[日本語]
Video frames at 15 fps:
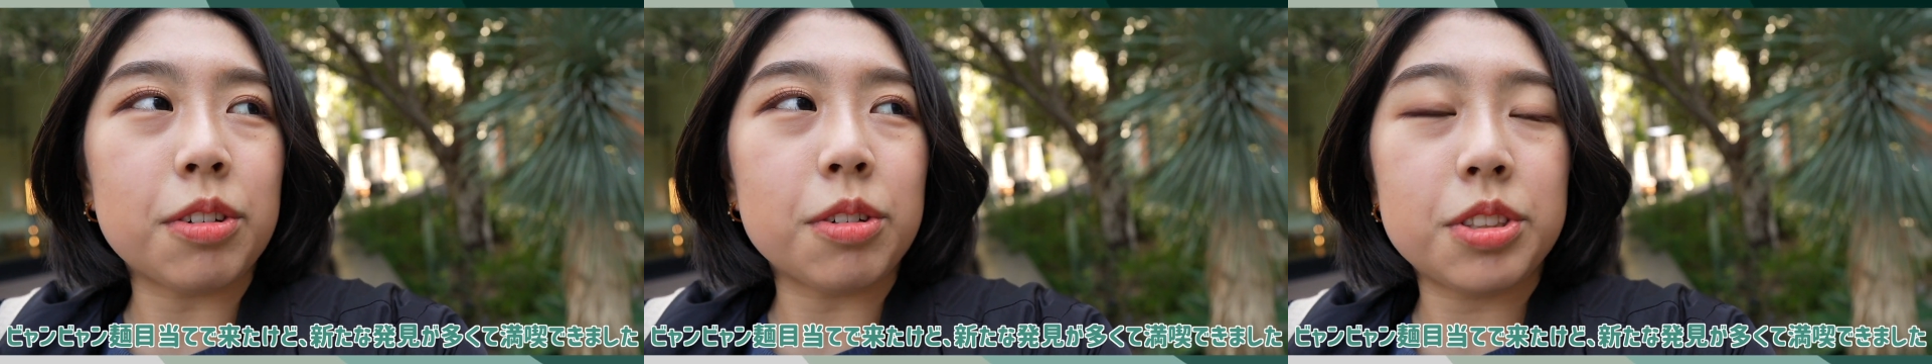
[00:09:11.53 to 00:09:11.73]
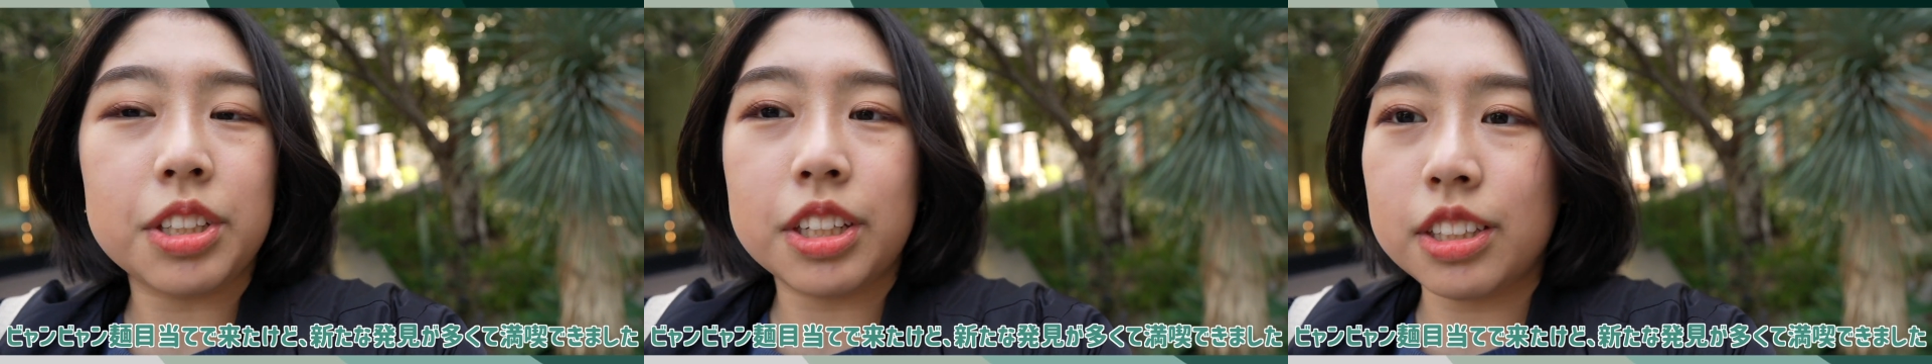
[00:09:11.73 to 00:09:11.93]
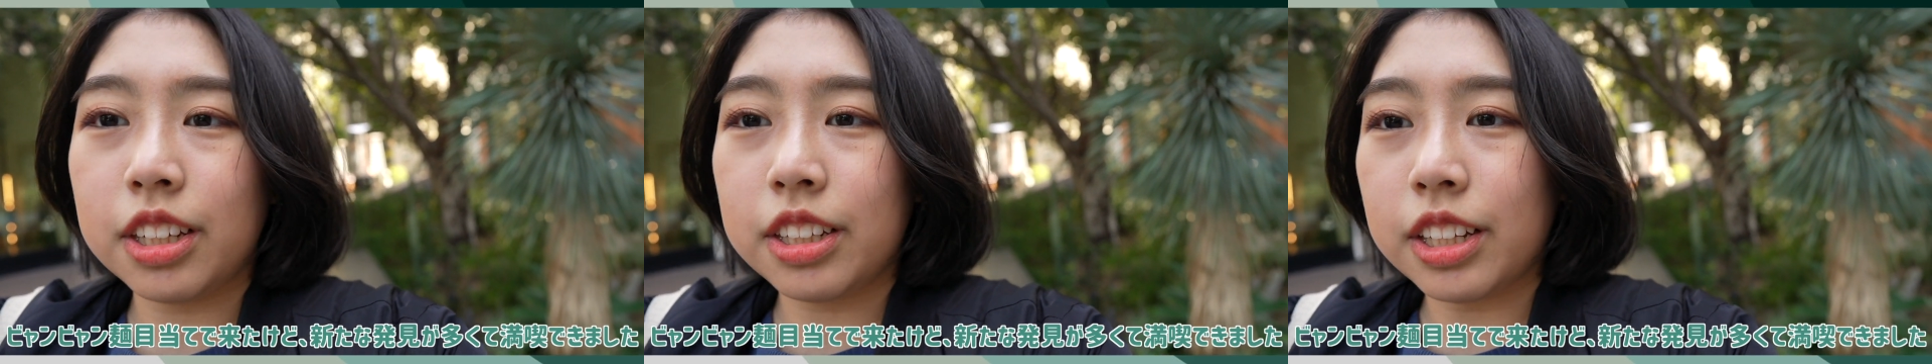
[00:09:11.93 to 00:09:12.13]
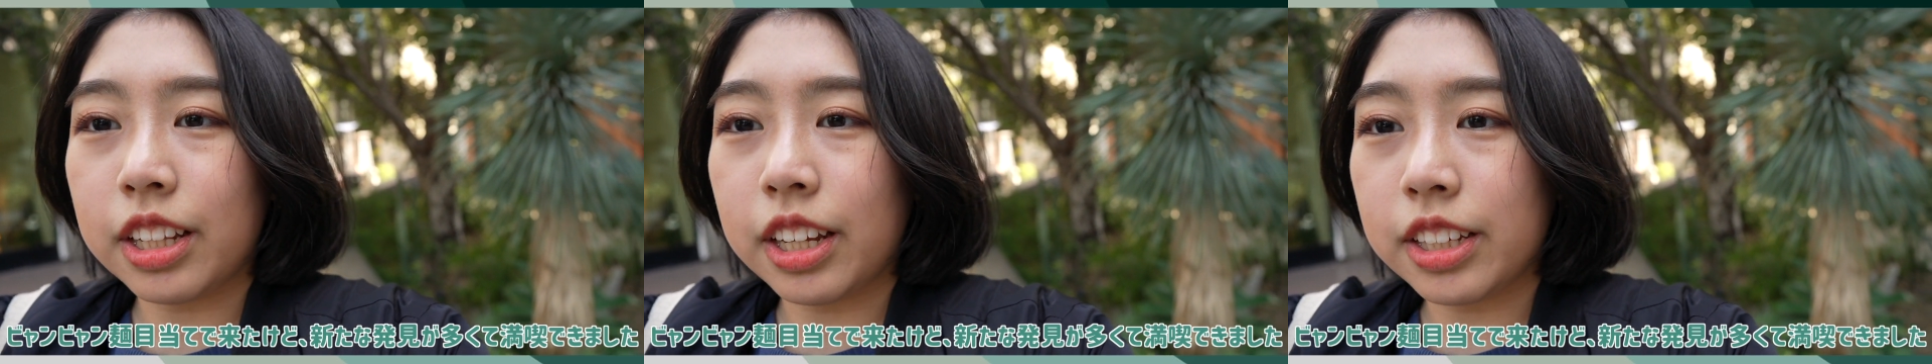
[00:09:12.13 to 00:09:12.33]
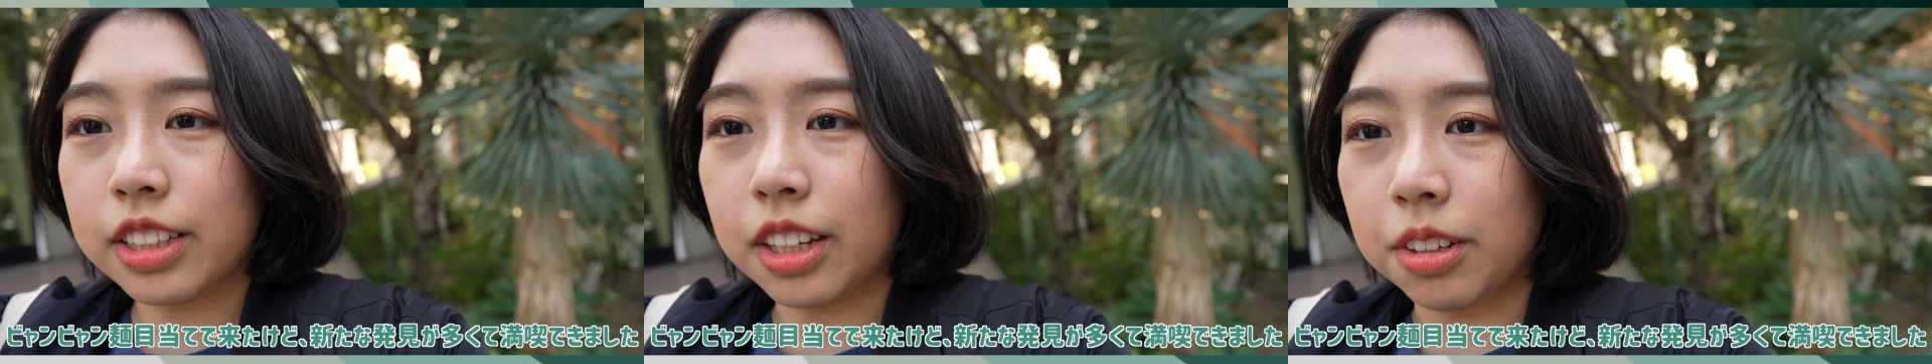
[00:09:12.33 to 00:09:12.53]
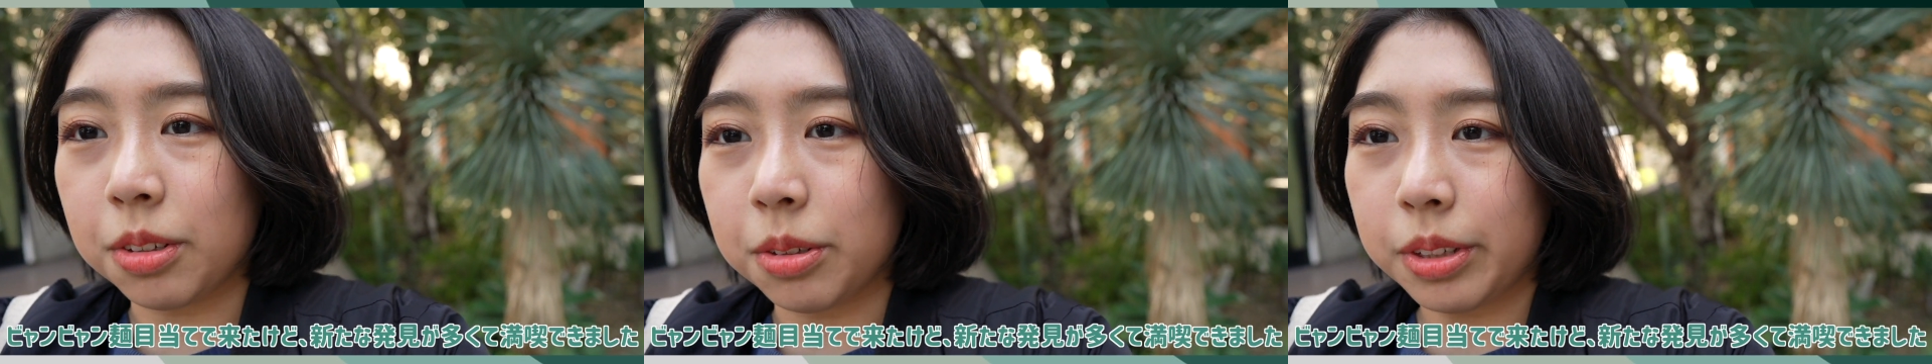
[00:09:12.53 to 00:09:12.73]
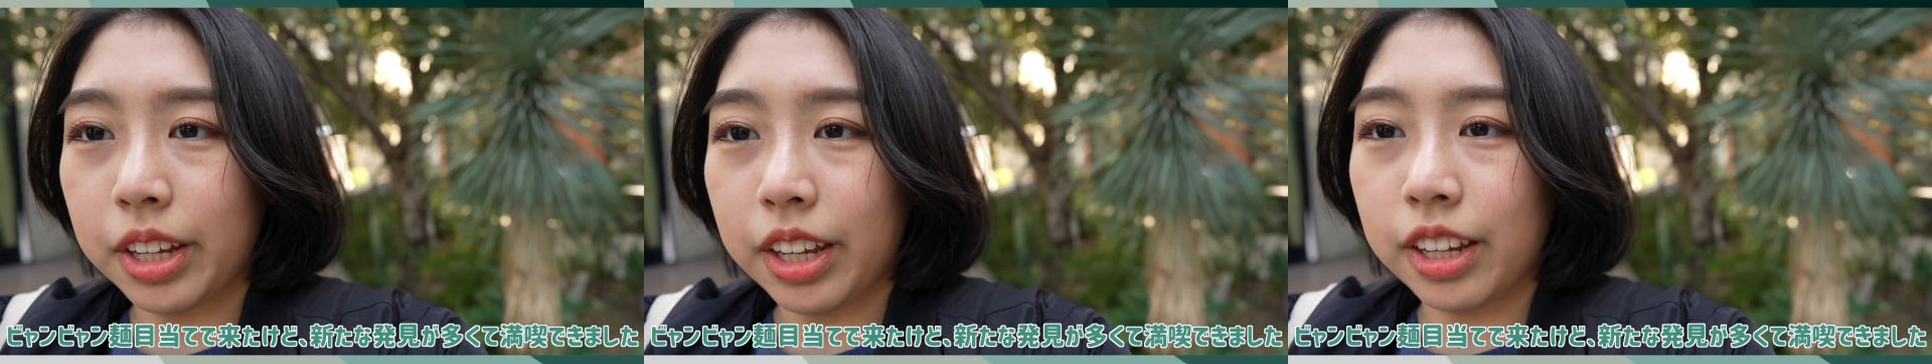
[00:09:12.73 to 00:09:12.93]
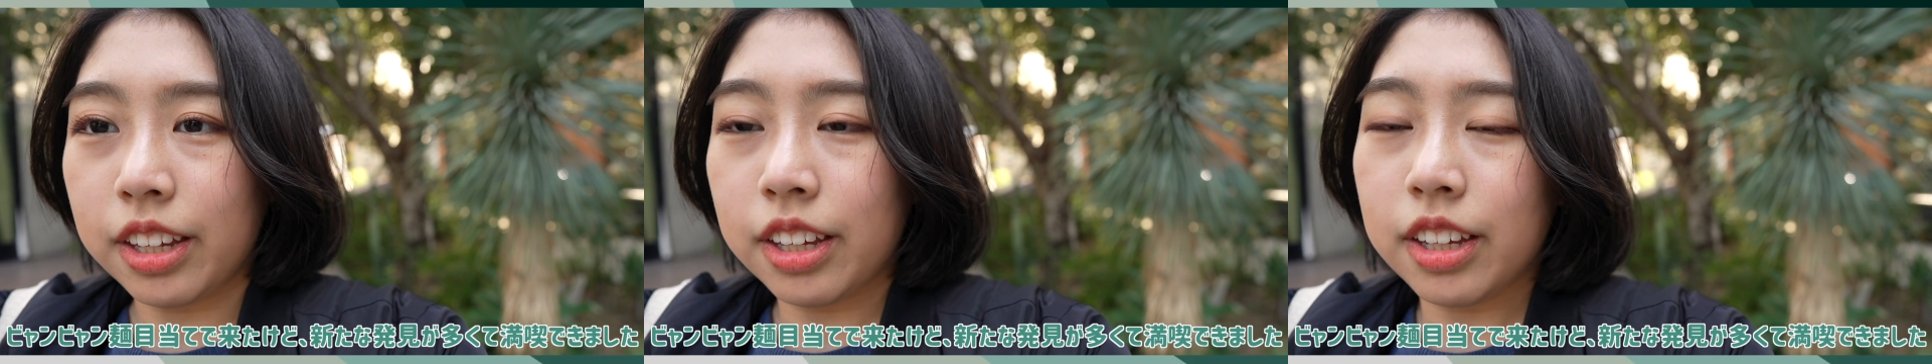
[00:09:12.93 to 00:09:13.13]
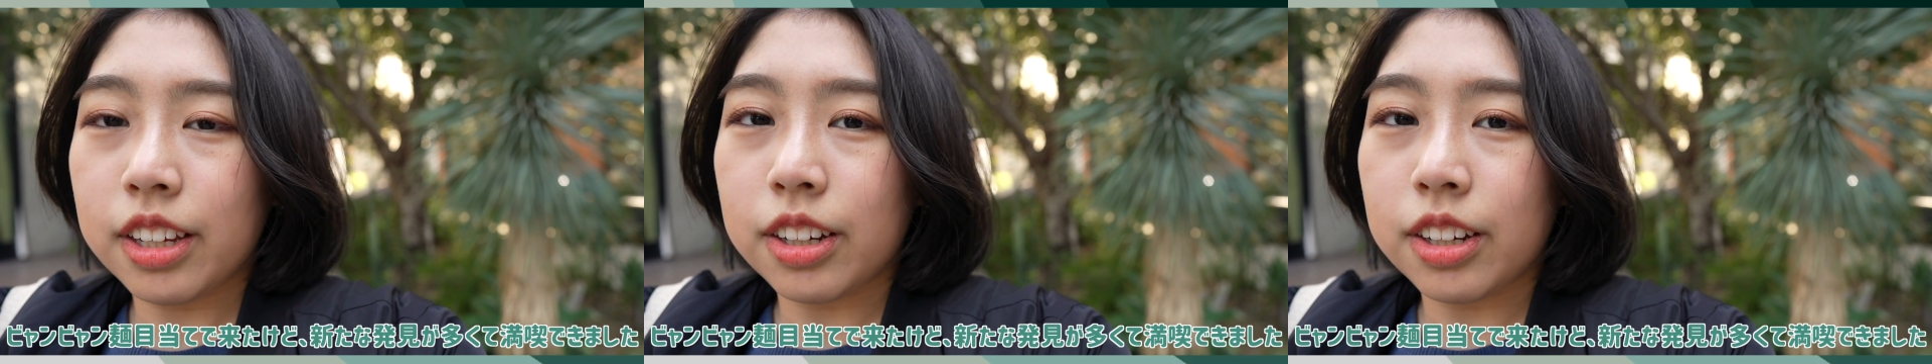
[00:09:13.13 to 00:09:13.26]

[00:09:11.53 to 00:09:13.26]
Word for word: 教えていただいたので